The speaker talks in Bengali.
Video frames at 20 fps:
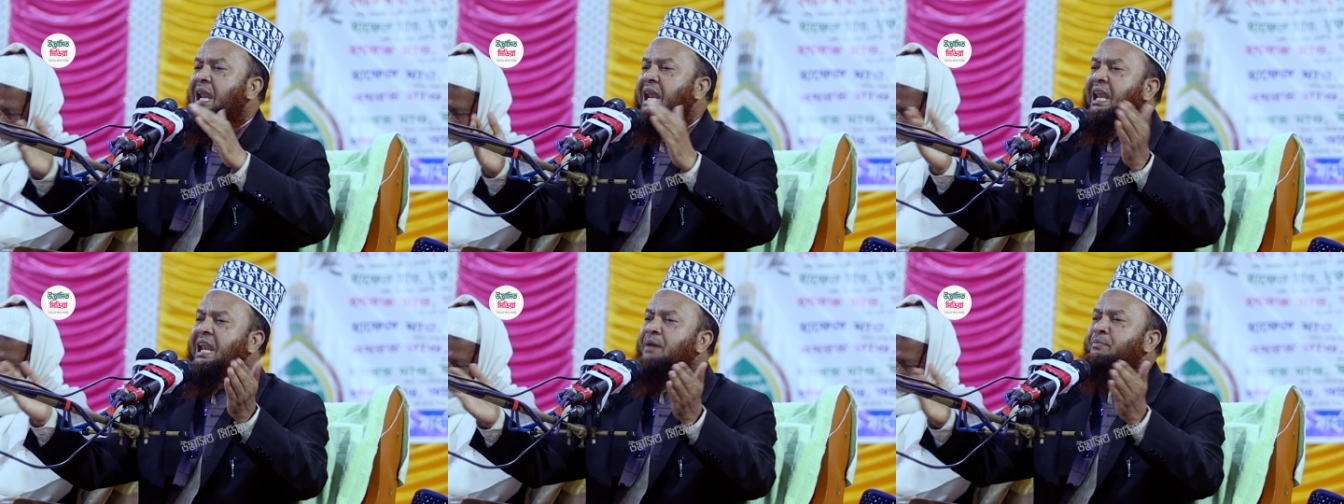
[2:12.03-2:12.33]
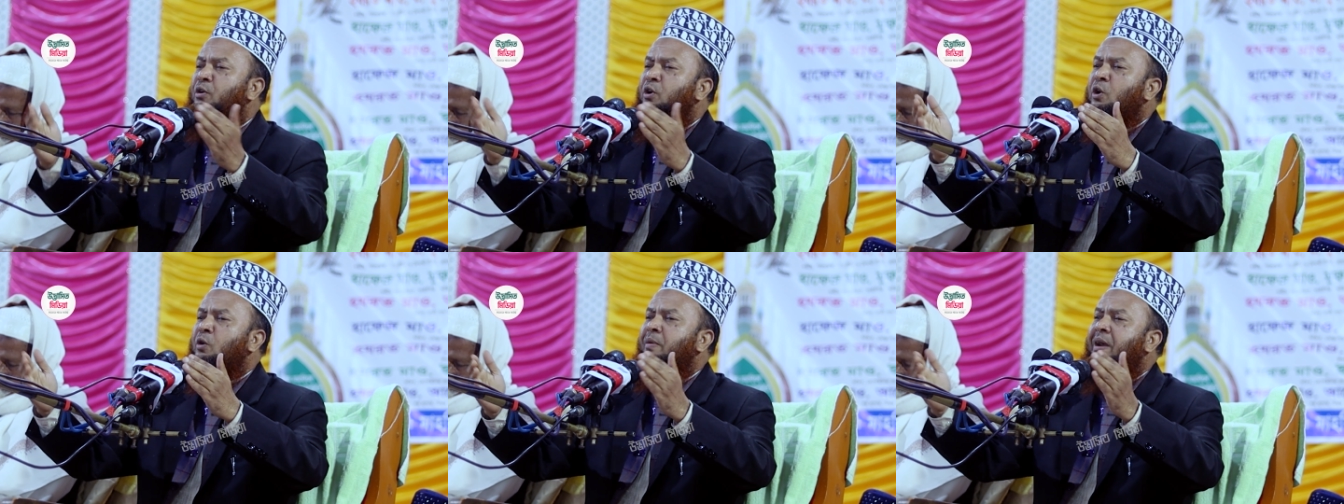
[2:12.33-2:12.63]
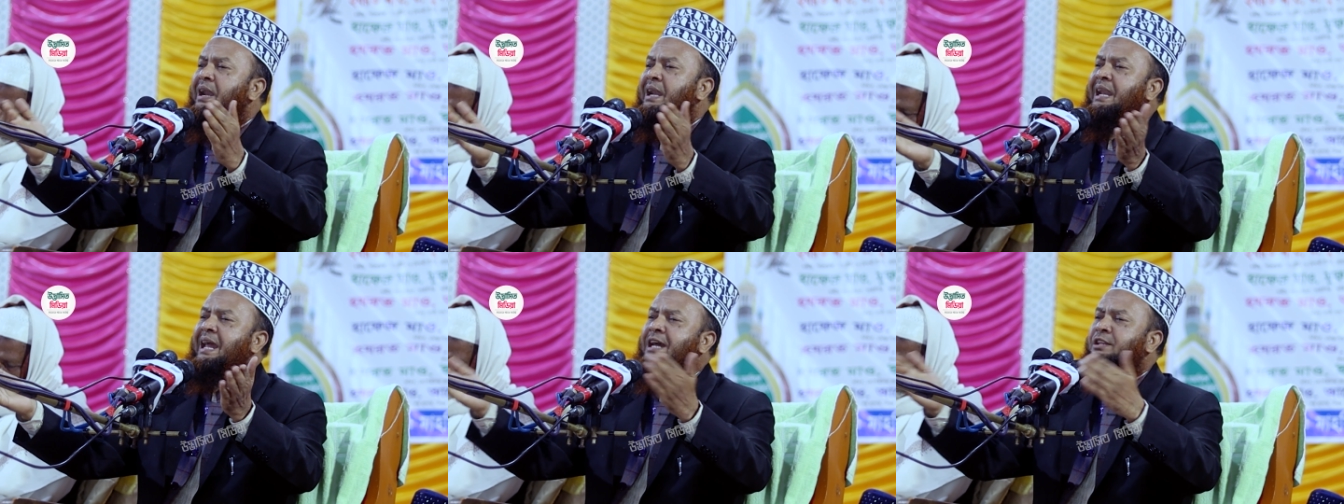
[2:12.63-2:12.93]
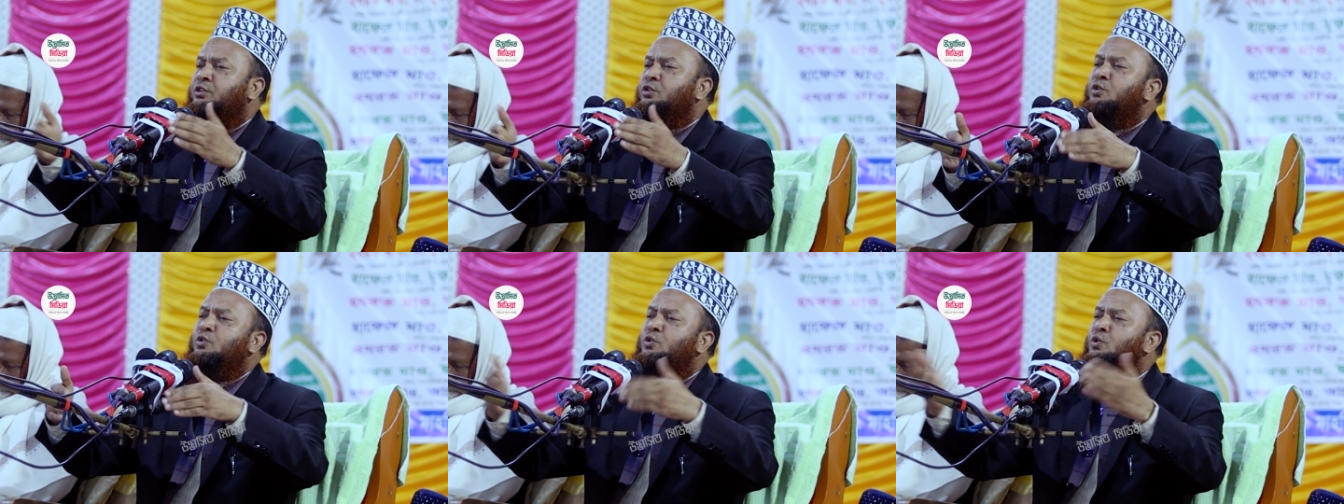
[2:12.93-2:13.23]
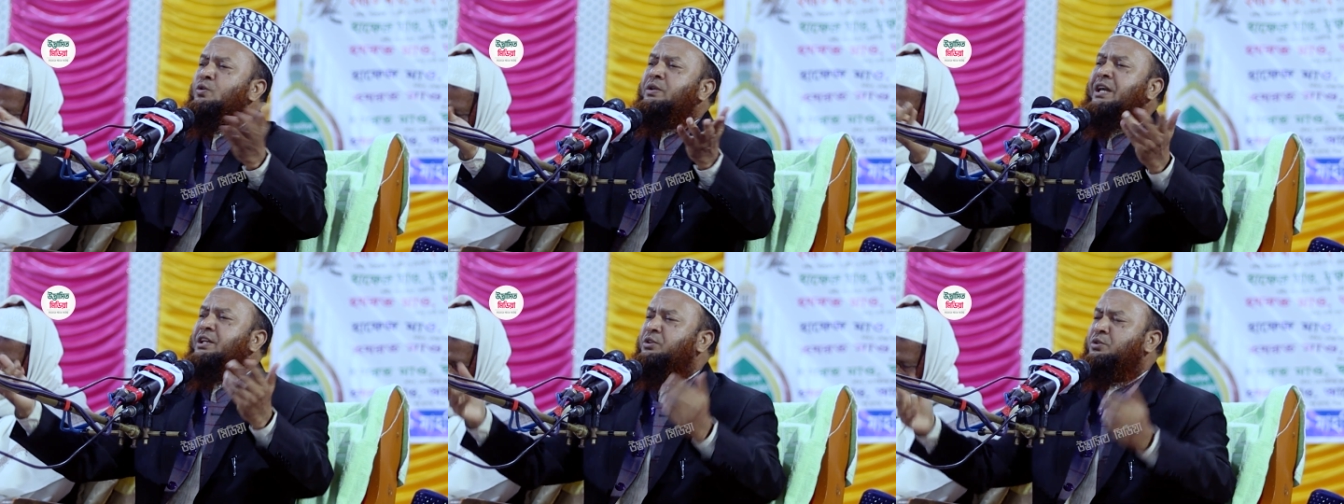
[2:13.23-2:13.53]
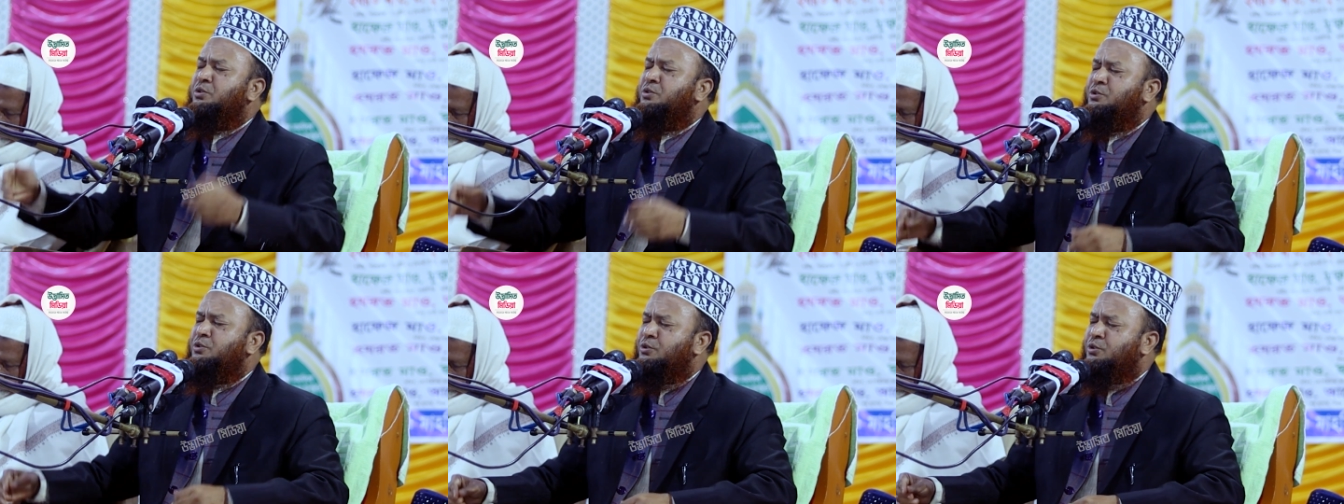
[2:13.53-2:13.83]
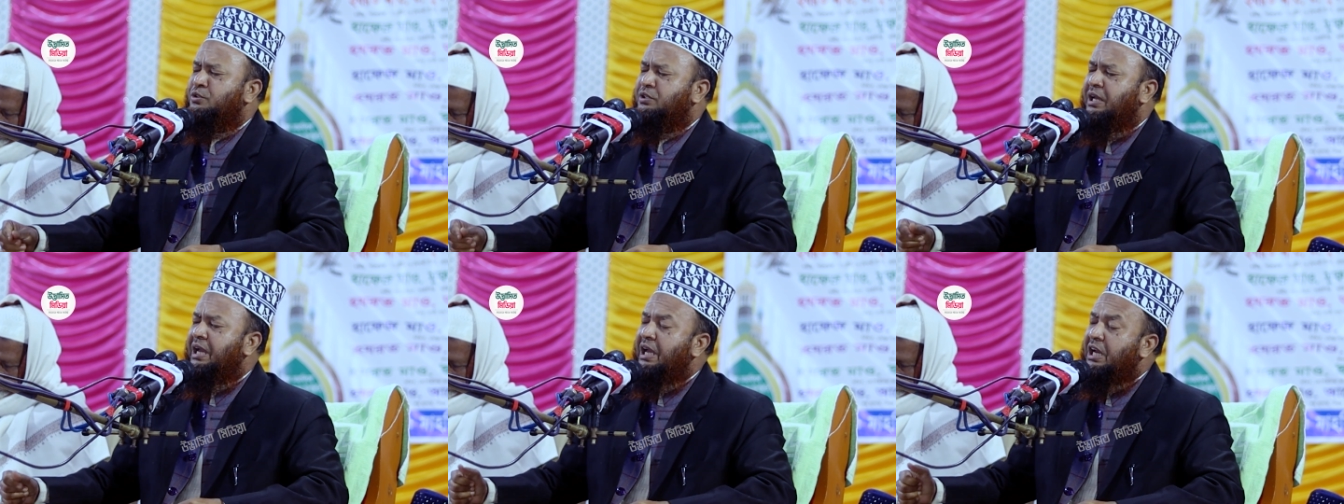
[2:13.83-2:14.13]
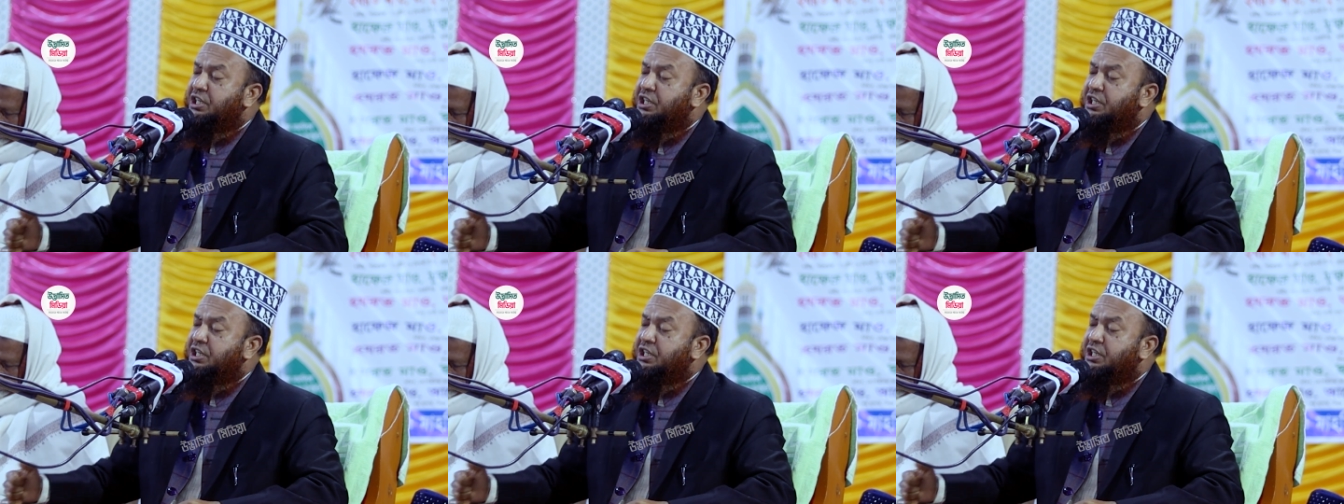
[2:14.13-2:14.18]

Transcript: আল্লাহ বলবেন না এত গুণ এত গুণ